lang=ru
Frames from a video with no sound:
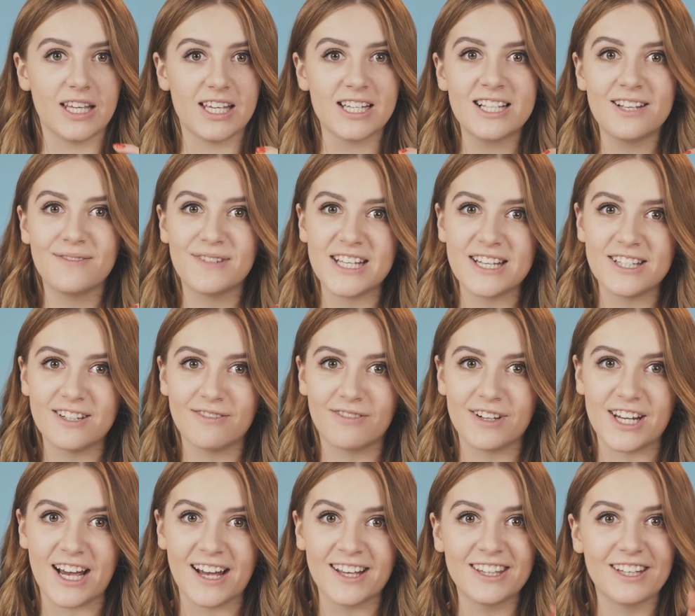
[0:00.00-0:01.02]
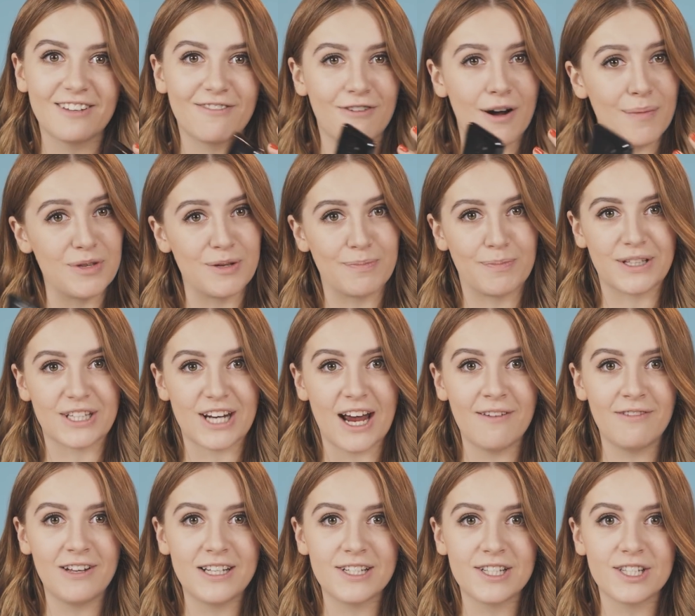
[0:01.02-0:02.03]
Если все эти варианты вам не
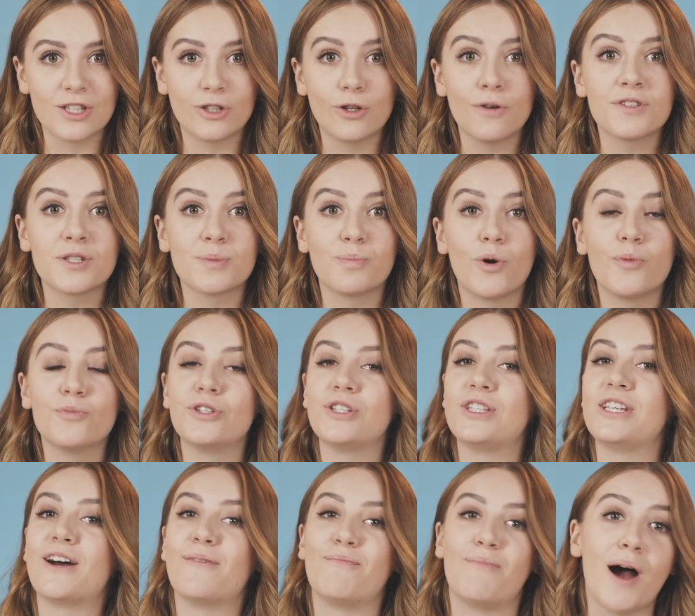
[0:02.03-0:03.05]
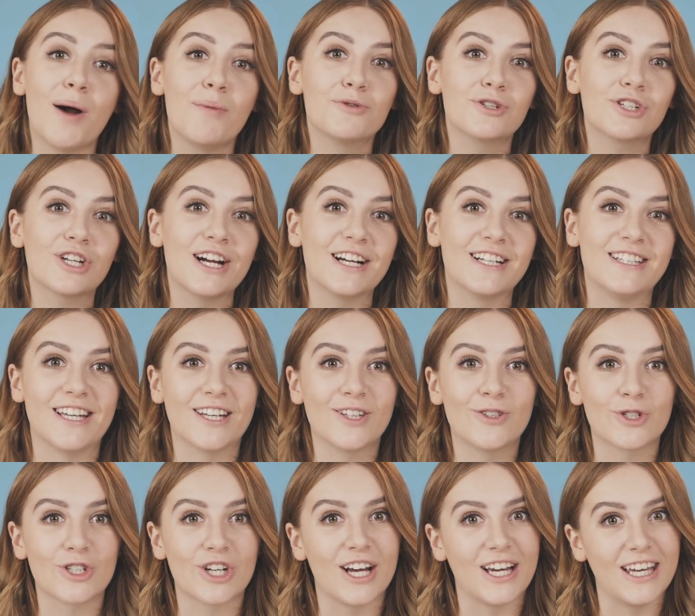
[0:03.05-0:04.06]
понравились, то вспомните о бабушках,
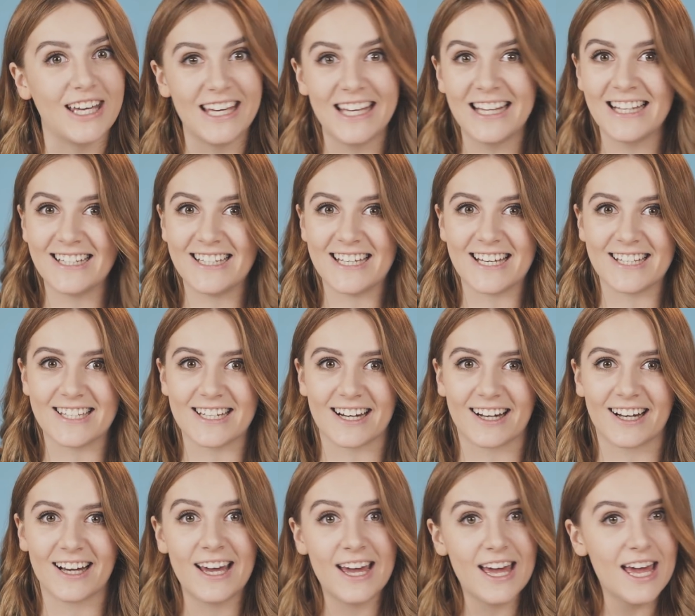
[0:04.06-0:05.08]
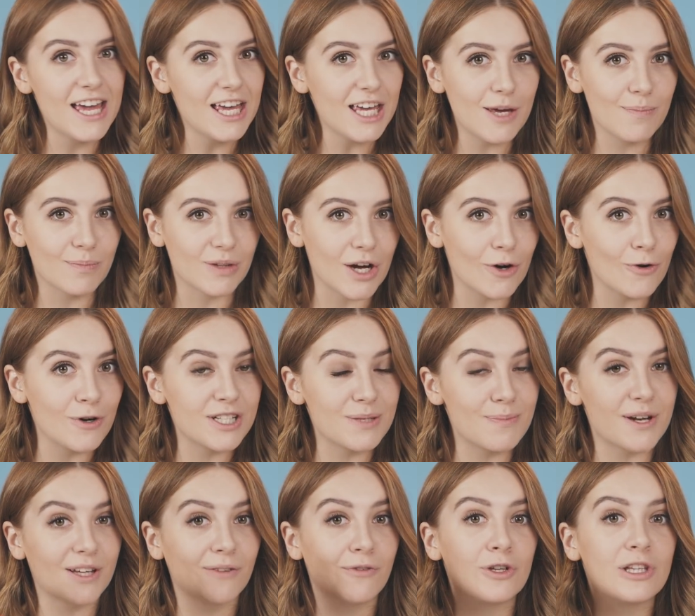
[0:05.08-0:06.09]
дедушках или детях. Им такой
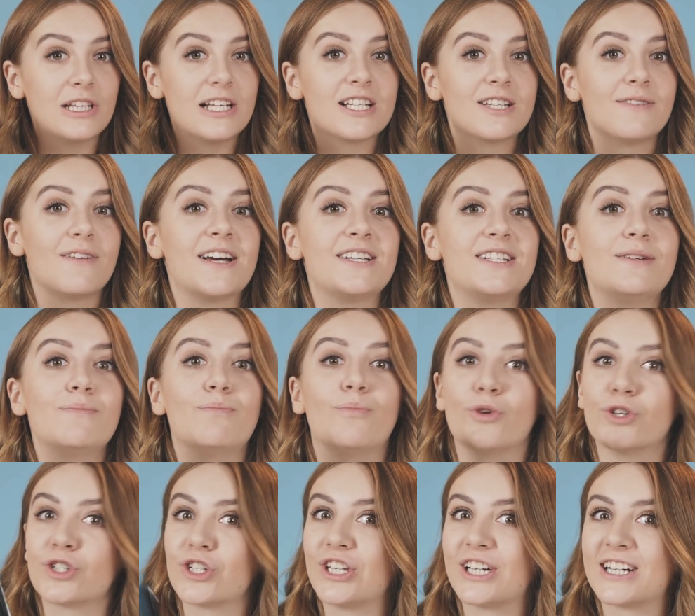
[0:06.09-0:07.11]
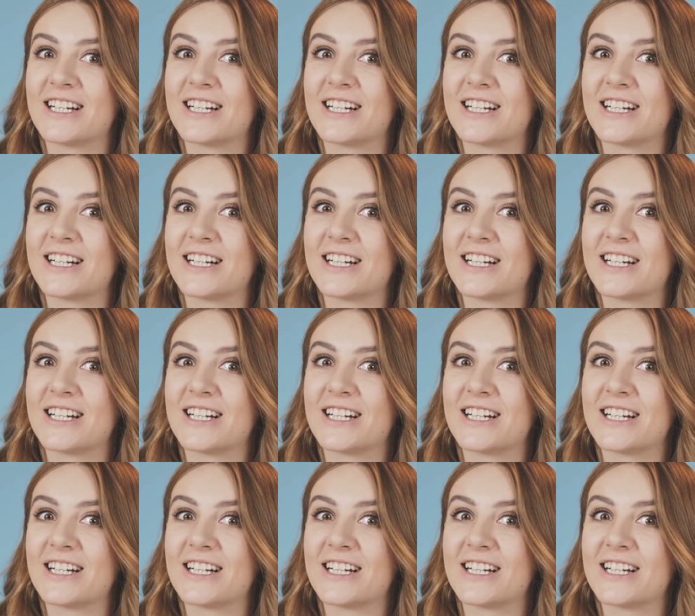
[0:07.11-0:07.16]
смартфон для связи может